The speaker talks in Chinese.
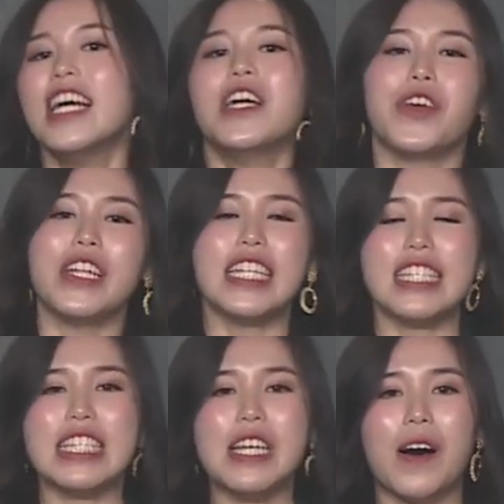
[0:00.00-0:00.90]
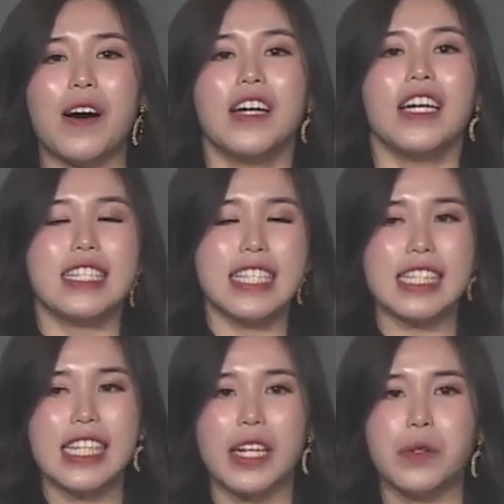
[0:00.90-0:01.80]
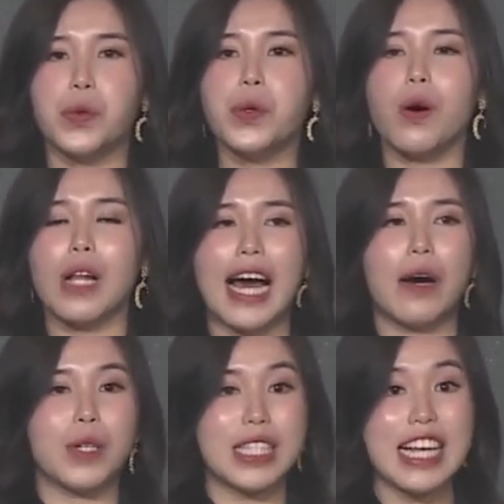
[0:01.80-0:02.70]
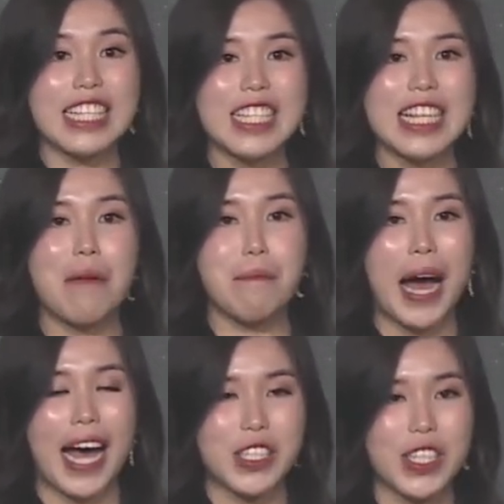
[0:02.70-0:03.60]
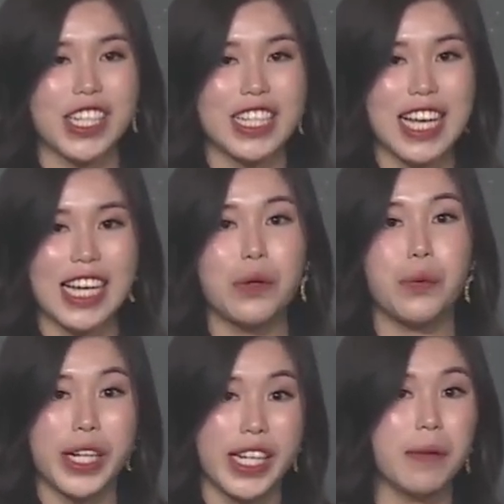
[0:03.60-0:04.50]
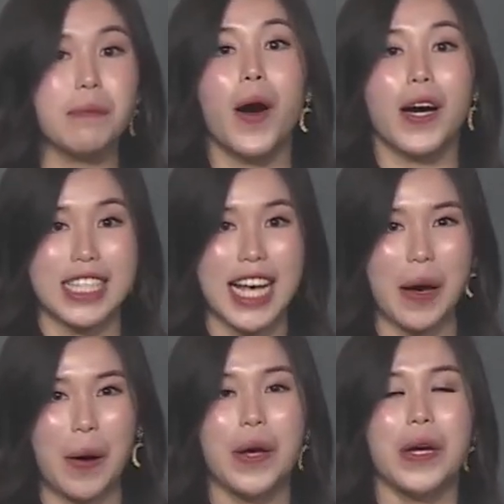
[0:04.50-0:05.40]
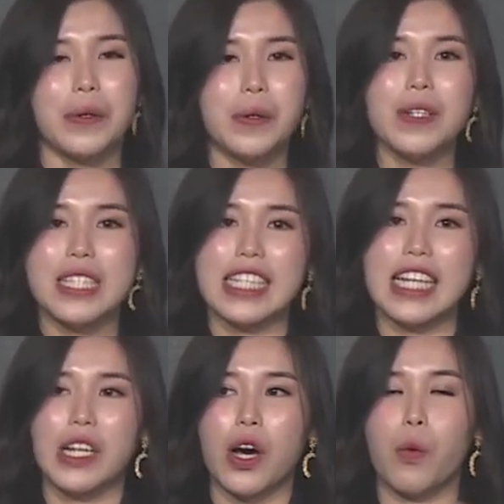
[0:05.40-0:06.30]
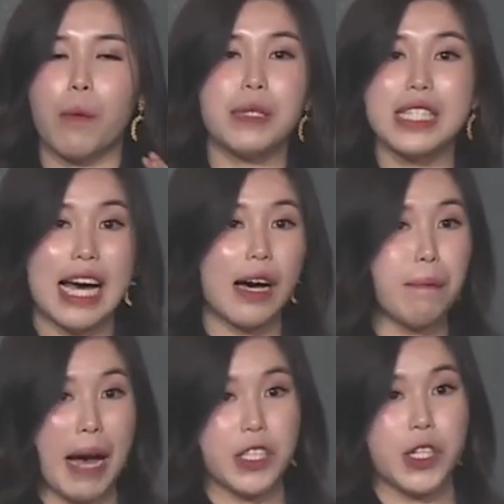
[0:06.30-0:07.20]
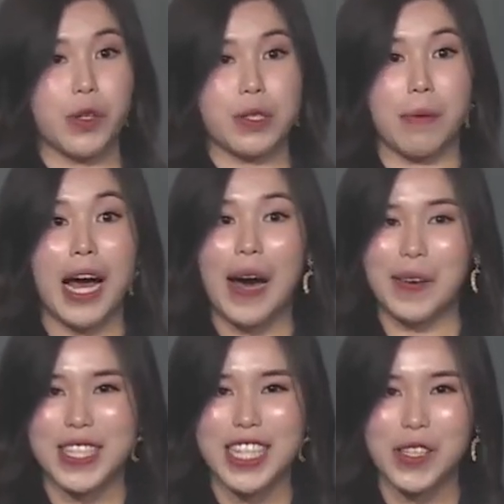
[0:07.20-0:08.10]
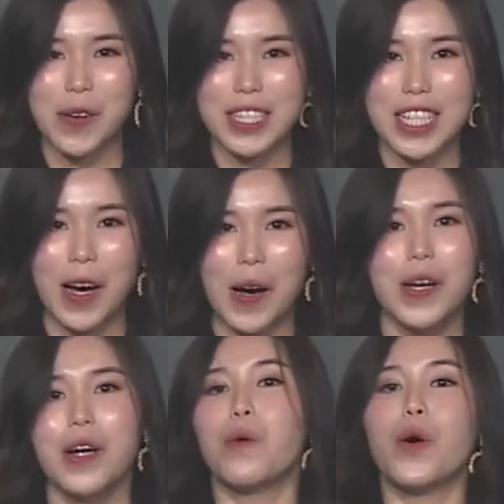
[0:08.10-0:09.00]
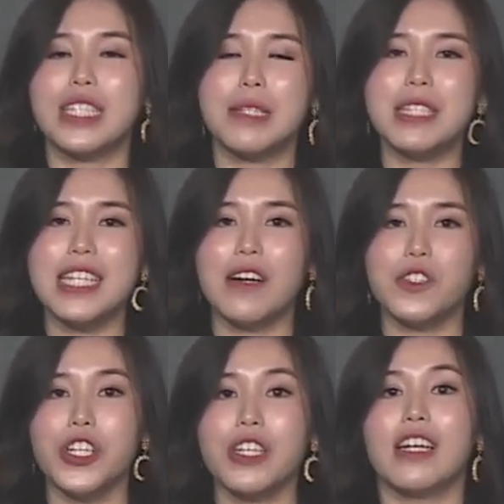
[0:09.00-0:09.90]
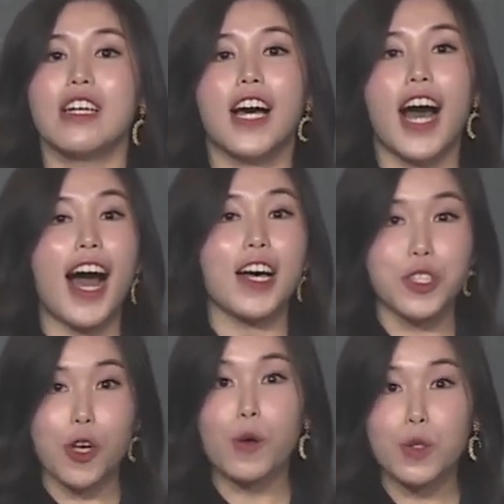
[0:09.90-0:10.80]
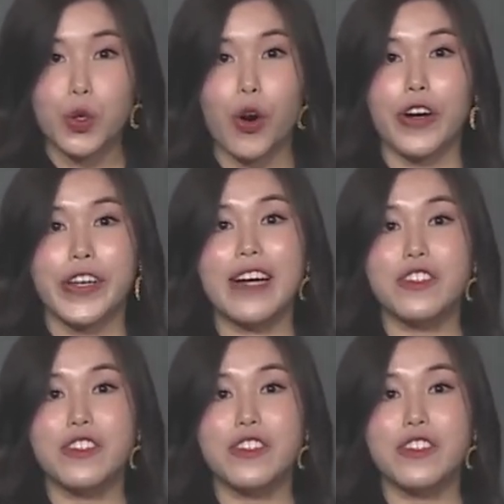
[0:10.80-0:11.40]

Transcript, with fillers: 原因是哦，今天如果啦，我现在是在把身的这个 Wintown Hotel，如果今天呢，我不知道把身有什么好吃的东西哦，我是不是要去啊搜索，要